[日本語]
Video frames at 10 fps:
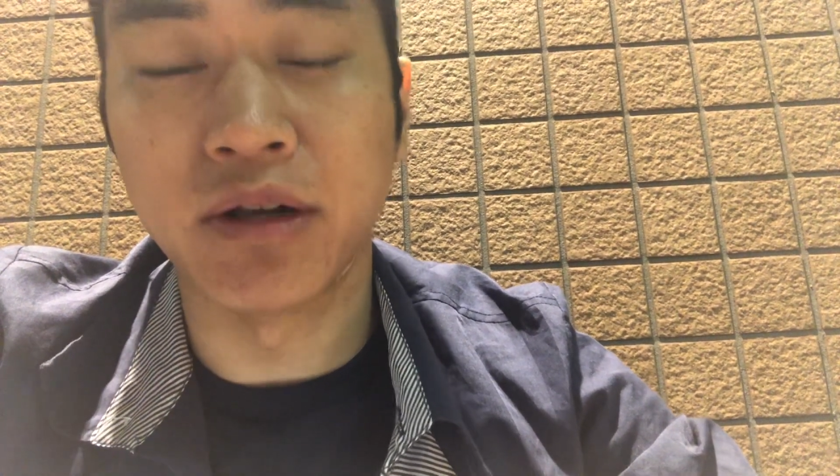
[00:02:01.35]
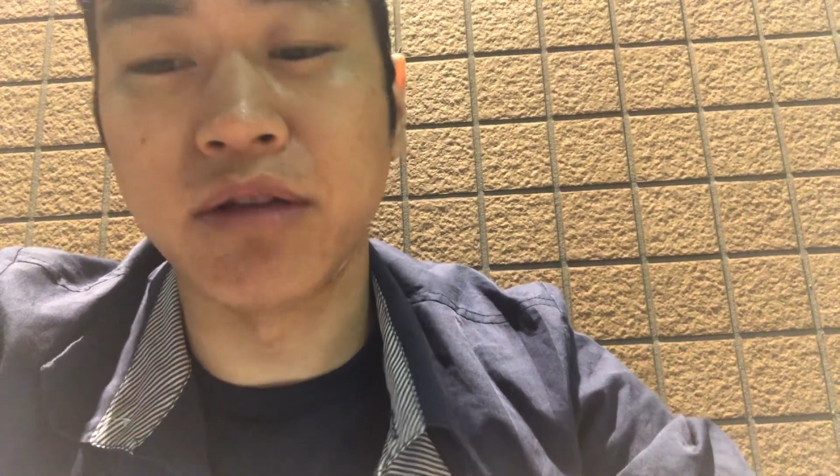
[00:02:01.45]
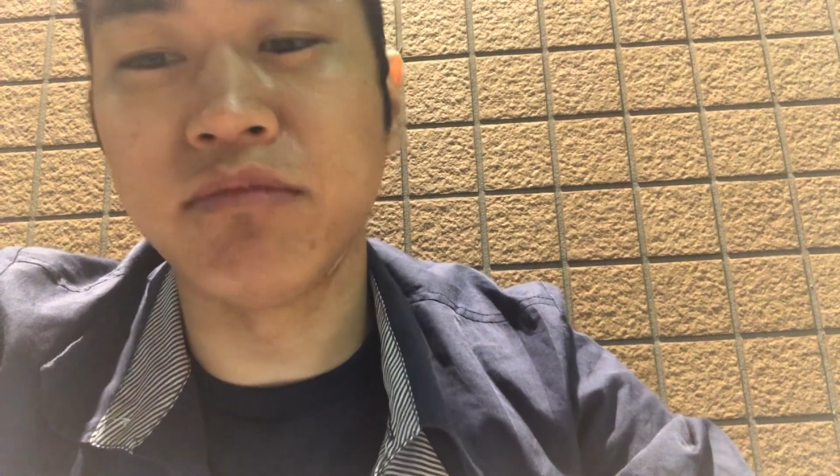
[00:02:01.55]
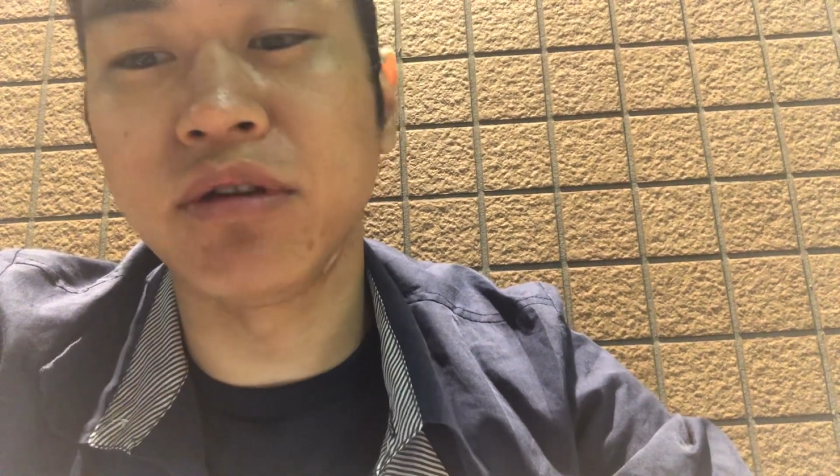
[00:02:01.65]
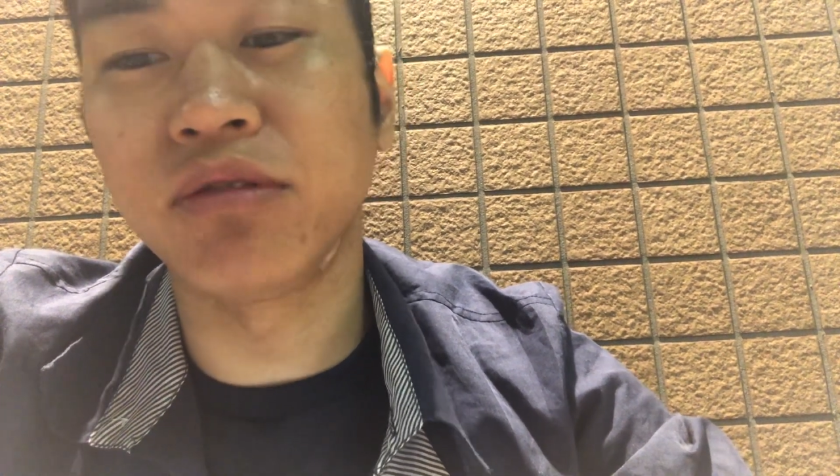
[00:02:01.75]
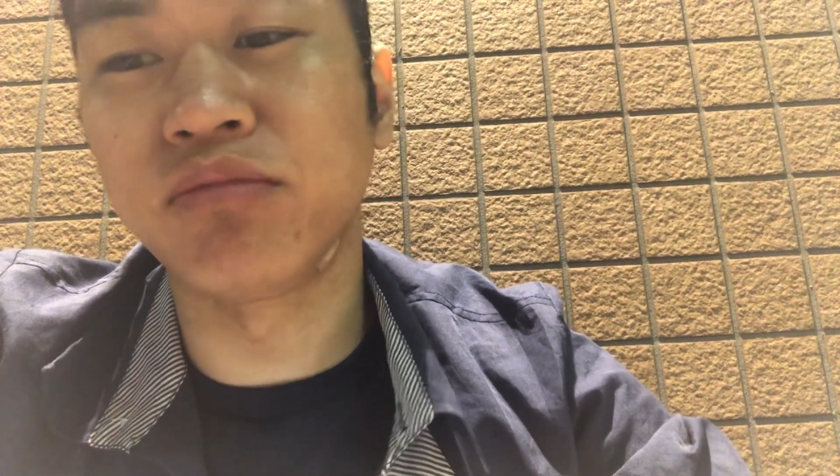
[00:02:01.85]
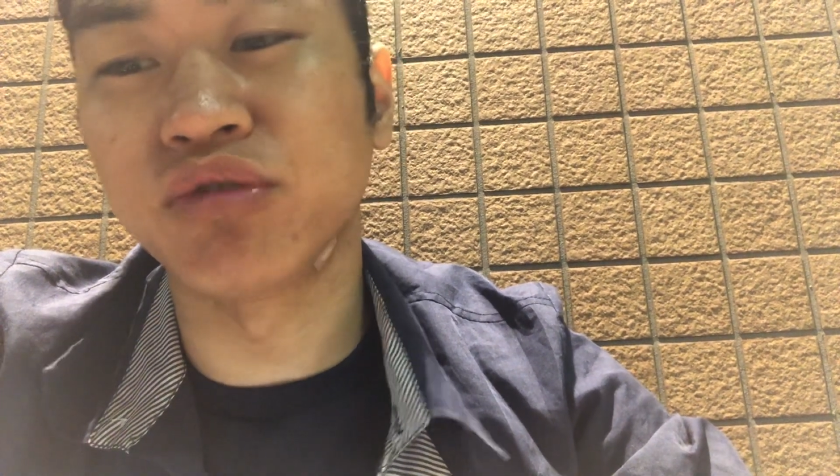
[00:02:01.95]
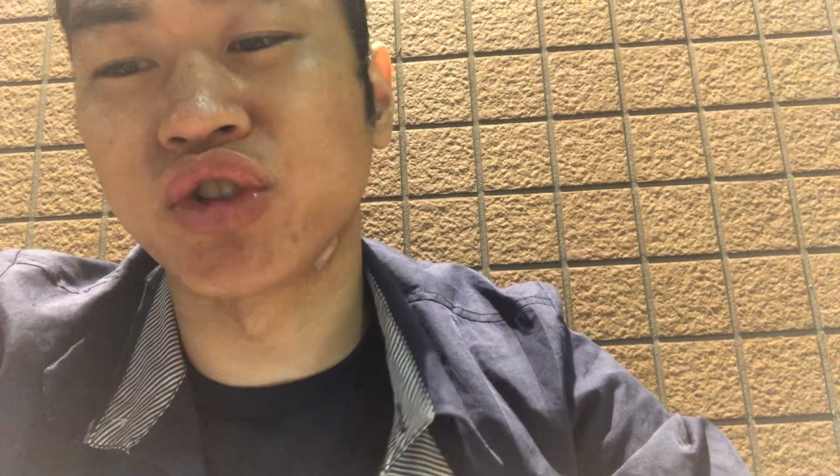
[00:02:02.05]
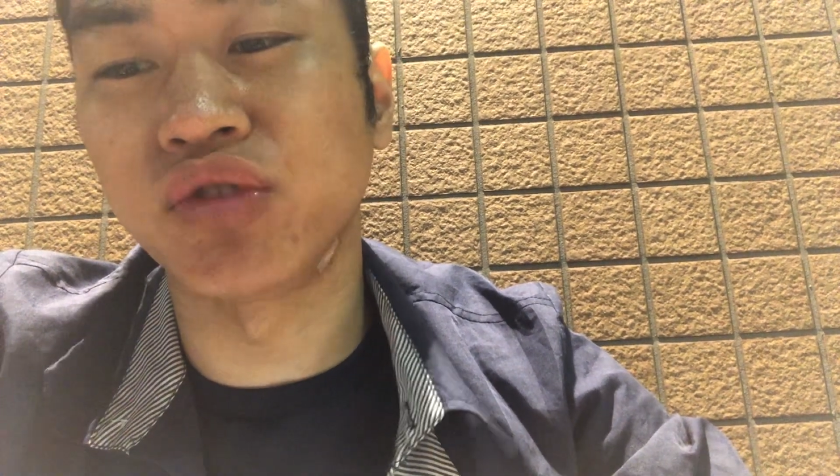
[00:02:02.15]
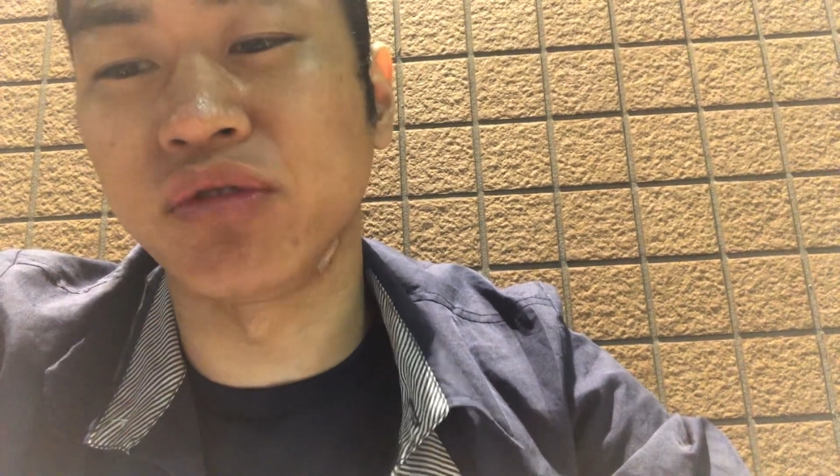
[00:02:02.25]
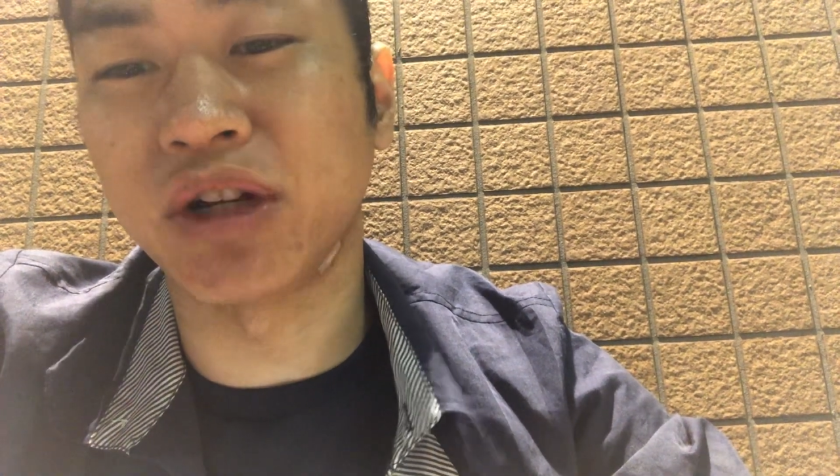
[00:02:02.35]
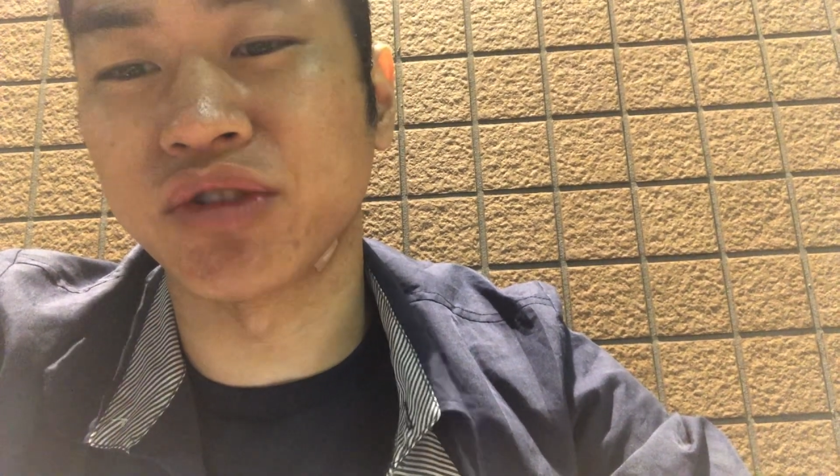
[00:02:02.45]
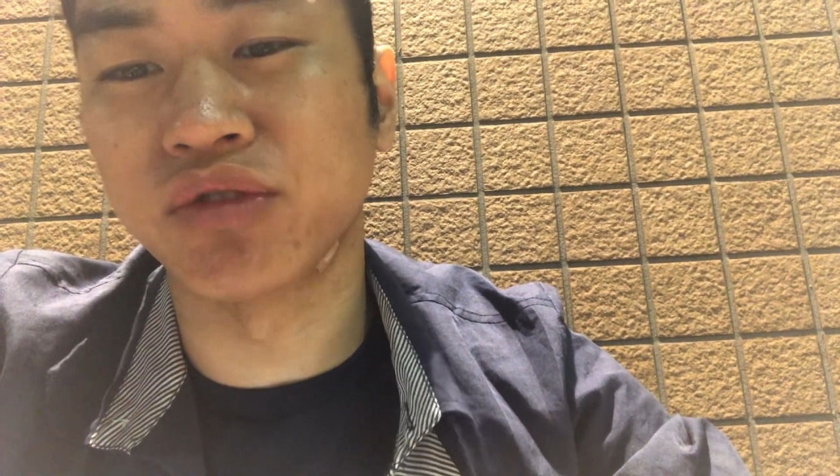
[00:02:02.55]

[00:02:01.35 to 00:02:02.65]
連盟の母子級荷